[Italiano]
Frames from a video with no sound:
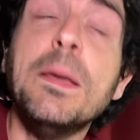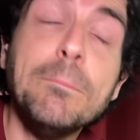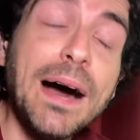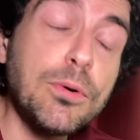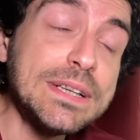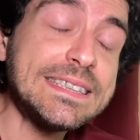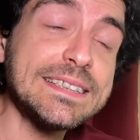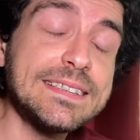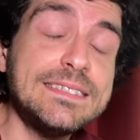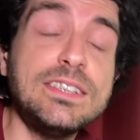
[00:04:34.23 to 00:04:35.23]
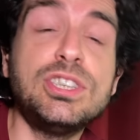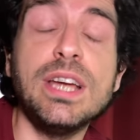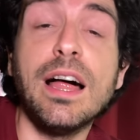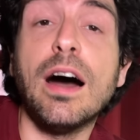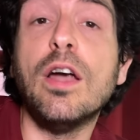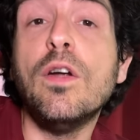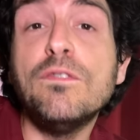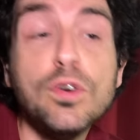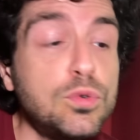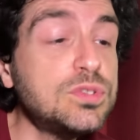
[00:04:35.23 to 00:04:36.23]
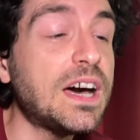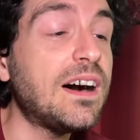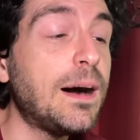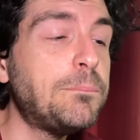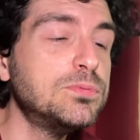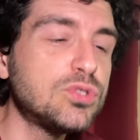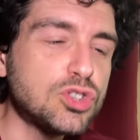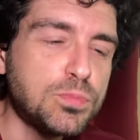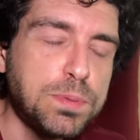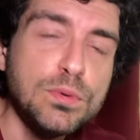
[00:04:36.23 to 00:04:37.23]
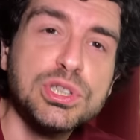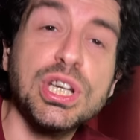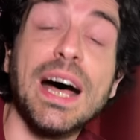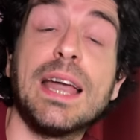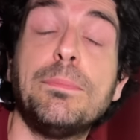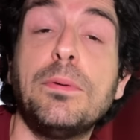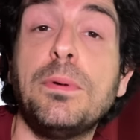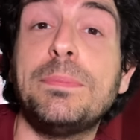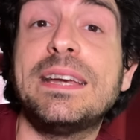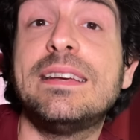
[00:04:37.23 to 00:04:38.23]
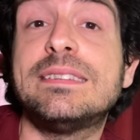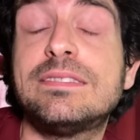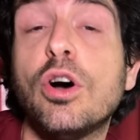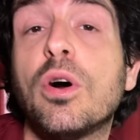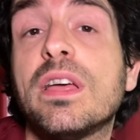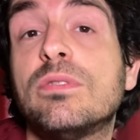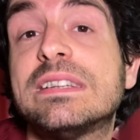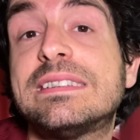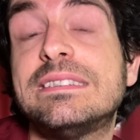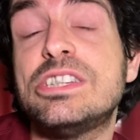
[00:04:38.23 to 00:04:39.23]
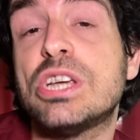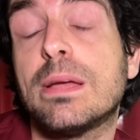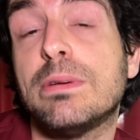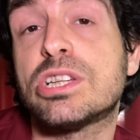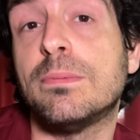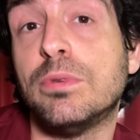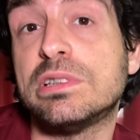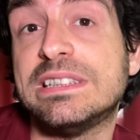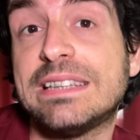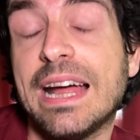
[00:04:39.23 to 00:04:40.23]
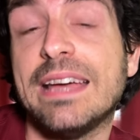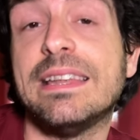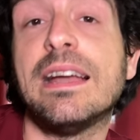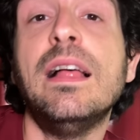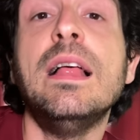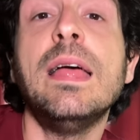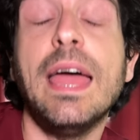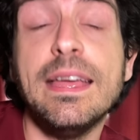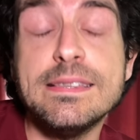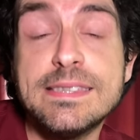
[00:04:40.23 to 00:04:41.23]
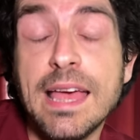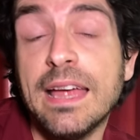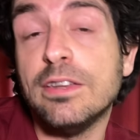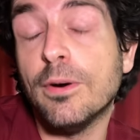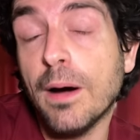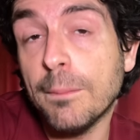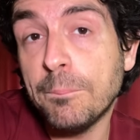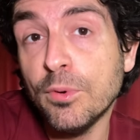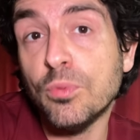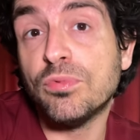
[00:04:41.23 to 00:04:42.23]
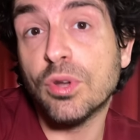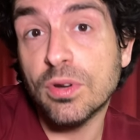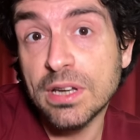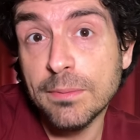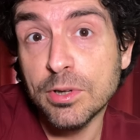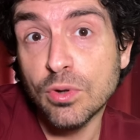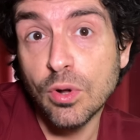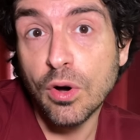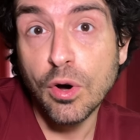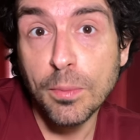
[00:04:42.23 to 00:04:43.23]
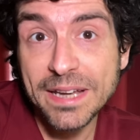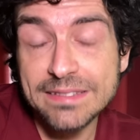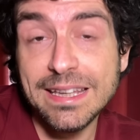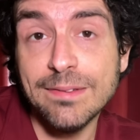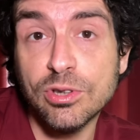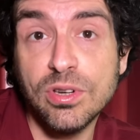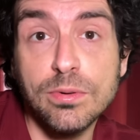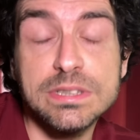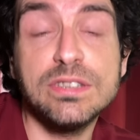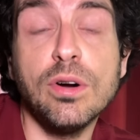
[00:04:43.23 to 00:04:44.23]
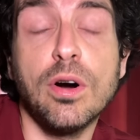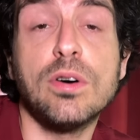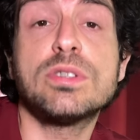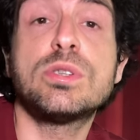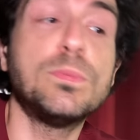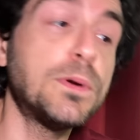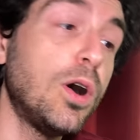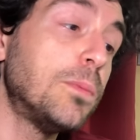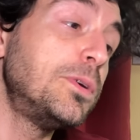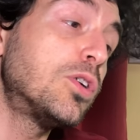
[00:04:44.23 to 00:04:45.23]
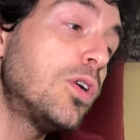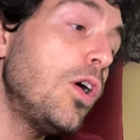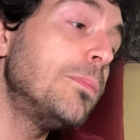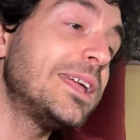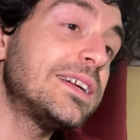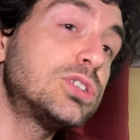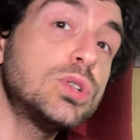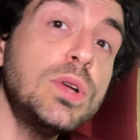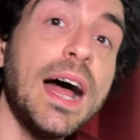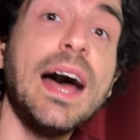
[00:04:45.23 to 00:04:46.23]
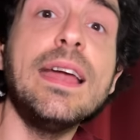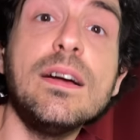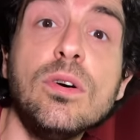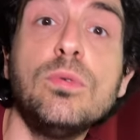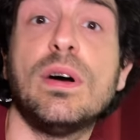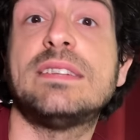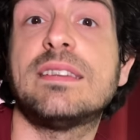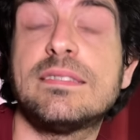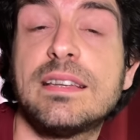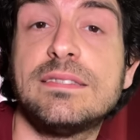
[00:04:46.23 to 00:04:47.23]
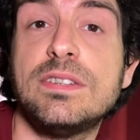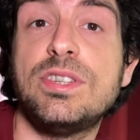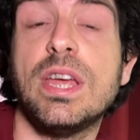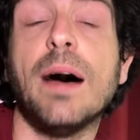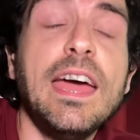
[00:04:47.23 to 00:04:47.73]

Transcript: ma questa strategia l'ho voluta appunto spulciare proprio perché so che è una strategia che piace a molti trader e insegno appunto nel modulo operativo di questo corso proprio come ragionare con questa strategia